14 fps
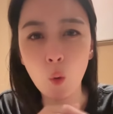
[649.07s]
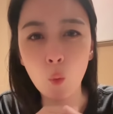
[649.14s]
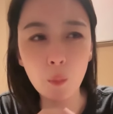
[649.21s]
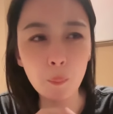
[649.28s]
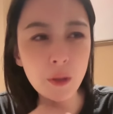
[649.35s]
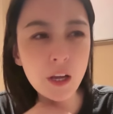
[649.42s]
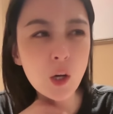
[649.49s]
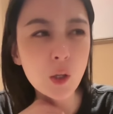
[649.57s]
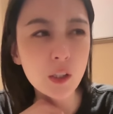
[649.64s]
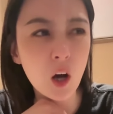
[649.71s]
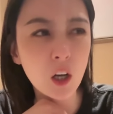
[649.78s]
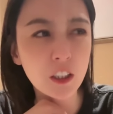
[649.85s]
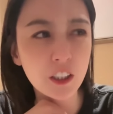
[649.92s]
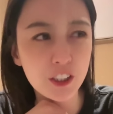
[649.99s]
我没有
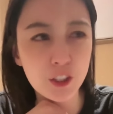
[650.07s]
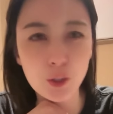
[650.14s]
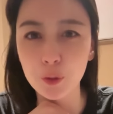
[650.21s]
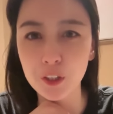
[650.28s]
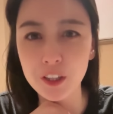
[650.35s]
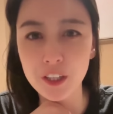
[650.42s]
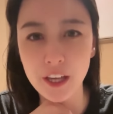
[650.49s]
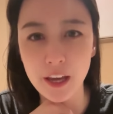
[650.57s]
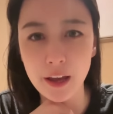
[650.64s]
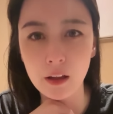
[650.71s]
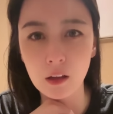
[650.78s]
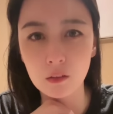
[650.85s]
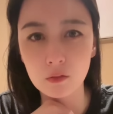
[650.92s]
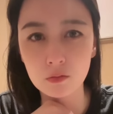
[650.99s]
要喝酒的
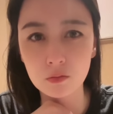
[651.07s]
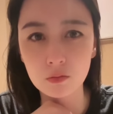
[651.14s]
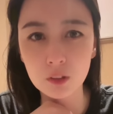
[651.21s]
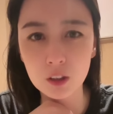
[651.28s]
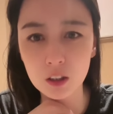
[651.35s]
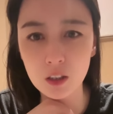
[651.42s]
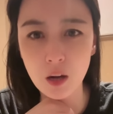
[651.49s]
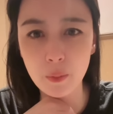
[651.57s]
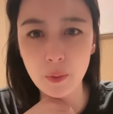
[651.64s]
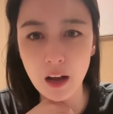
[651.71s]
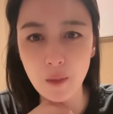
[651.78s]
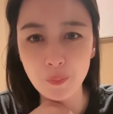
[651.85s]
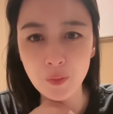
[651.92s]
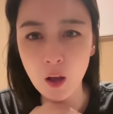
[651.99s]
点，你知道
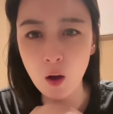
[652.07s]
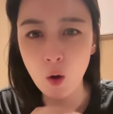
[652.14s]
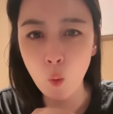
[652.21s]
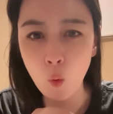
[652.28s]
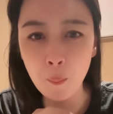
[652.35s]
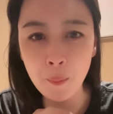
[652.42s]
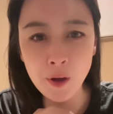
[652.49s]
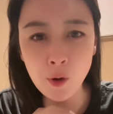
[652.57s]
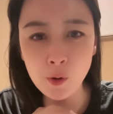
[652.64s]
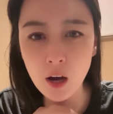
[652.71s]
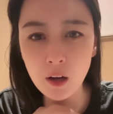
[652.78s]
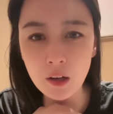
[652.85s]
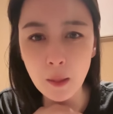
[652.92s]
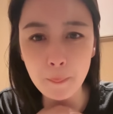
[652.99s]
吧？我没有
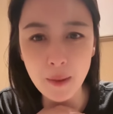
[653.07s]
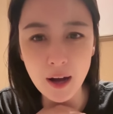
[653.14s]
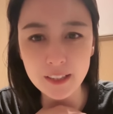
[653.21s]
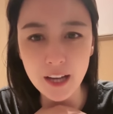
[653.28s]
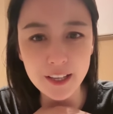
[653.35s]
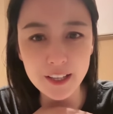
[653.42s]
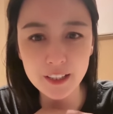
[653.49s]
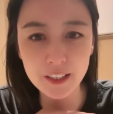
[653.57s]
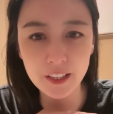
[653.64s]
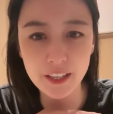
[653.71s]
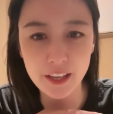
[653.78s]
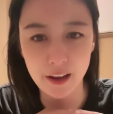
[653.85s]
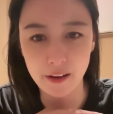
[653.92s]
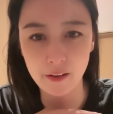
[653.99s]
要喝八加一的
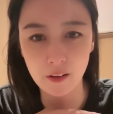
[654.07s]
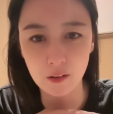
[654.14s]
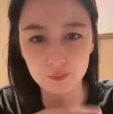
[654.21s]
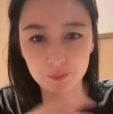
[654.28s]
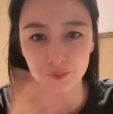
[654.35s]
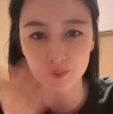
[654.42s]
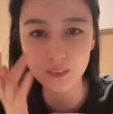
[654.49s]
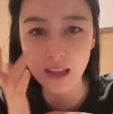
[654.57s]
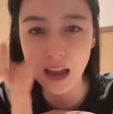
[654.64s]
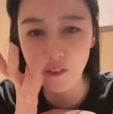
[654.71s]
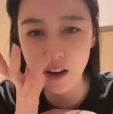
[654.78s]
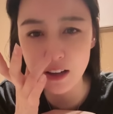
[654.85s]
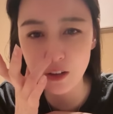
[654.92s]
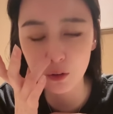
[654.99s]
点。
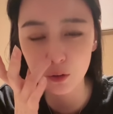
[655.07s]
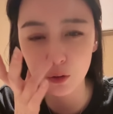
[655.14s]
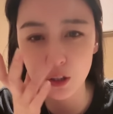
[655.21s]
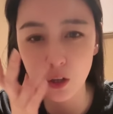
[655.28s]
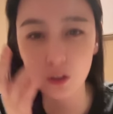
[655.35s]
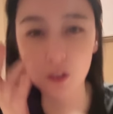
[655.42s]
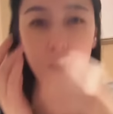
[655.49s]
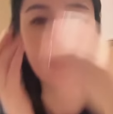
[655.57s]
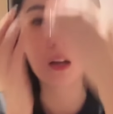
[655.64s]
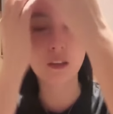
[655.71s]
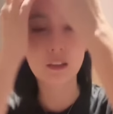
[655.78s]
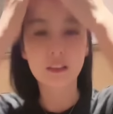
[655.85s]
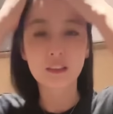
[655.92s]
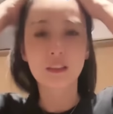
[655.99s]
台湾有很多小吃，
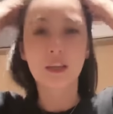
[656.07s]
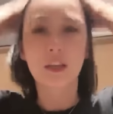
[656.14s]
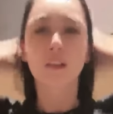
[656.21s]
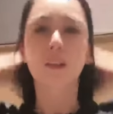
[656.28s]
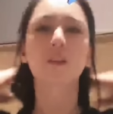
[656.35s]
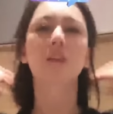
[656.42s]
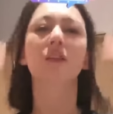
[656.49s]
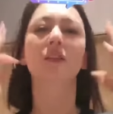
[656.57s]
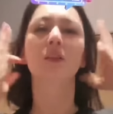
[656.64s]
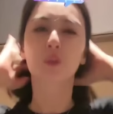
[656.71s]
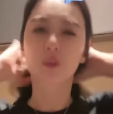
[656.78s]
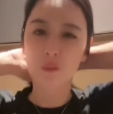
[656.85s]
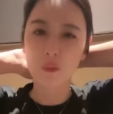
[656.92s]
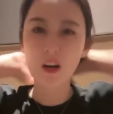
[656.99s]
可是
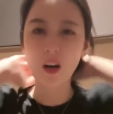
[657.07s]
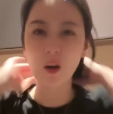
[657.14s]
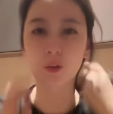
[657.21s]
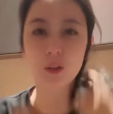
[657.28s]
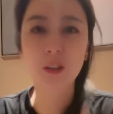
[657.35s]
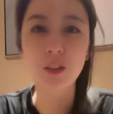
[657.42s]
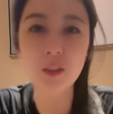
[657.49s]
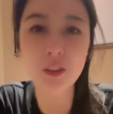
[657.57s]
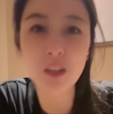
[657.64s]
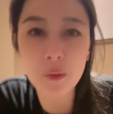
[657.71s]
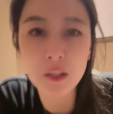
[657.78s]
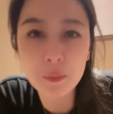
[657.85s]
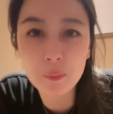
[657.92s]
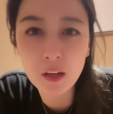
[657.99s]
有什么好吃的
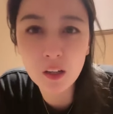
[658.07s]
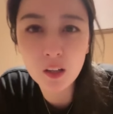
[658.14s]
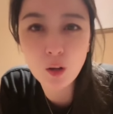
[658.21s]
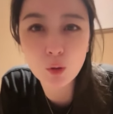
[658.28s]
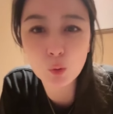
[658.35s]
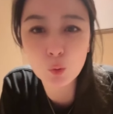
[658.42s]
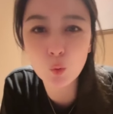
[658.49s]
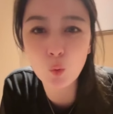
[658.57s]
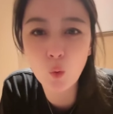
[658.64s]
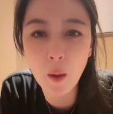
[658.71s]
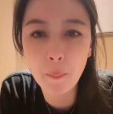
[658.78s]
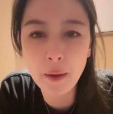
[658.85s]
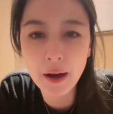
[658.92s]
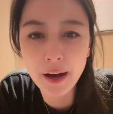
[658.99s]
吗？你们能告诉
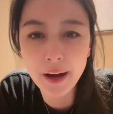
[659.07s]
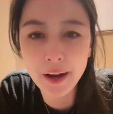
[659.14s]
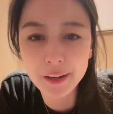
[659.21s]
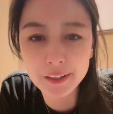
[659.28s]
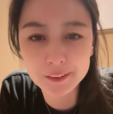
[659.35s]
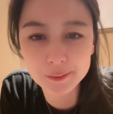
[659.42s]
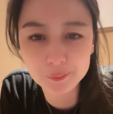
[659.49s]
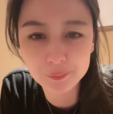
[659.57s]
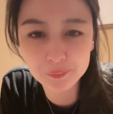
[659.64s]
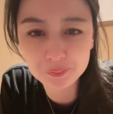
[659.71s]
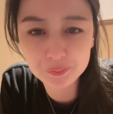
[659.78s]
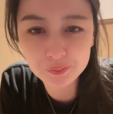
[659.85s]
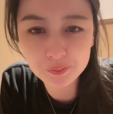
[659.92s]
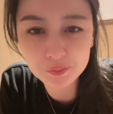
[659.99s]
我吗？
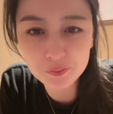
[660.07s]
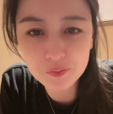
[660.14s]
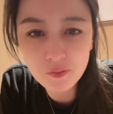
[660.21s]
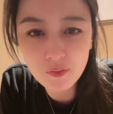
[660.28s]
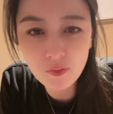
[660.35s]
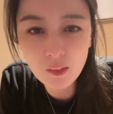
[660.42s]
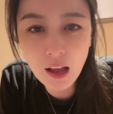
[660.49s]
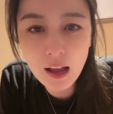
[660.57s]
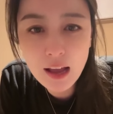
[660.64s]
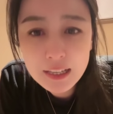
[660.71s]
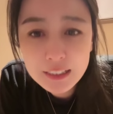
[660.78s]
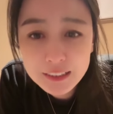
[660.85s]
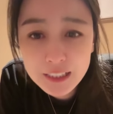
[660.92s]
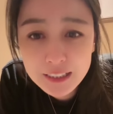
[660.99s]

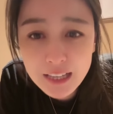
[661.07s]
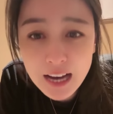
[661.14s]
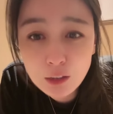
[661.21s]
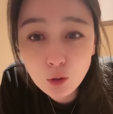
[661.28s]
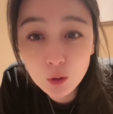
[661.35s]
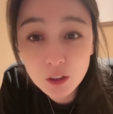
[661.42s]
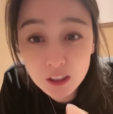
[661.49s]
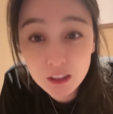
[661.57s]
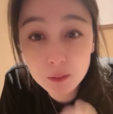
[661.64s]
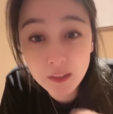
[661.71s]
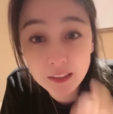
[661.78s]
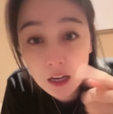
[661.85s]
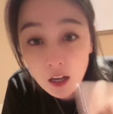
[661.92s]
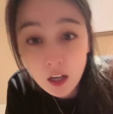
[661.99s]
姐姐还种芝
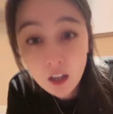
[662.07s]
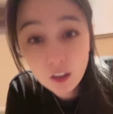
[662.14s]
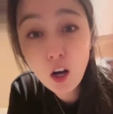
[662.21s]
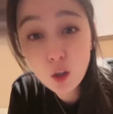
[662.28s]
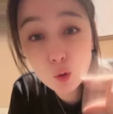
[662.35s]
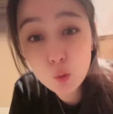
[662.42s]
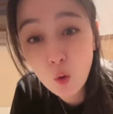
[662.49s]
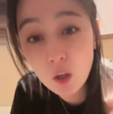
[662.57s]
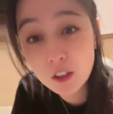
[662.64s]
麻的，告诉